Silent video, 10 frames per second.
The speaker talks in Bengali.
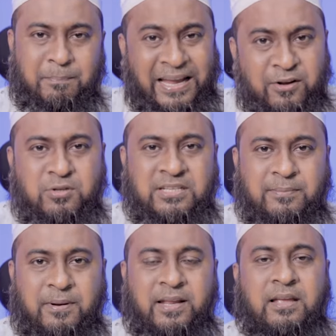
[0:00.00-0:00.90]
প্লেনেও
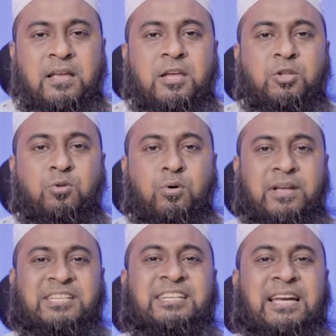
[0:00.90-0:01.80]
যেতে পারে তো
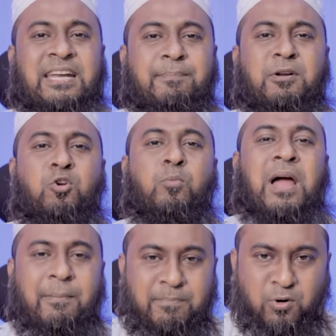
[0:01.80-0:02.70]
সেটা ডিপেন্ড করবে
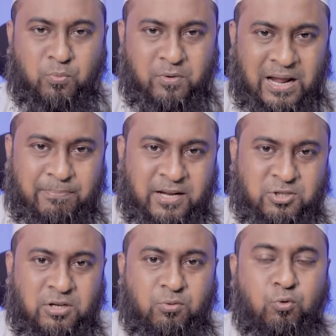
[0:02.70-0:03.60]
আপনার উপর আপনি আসলে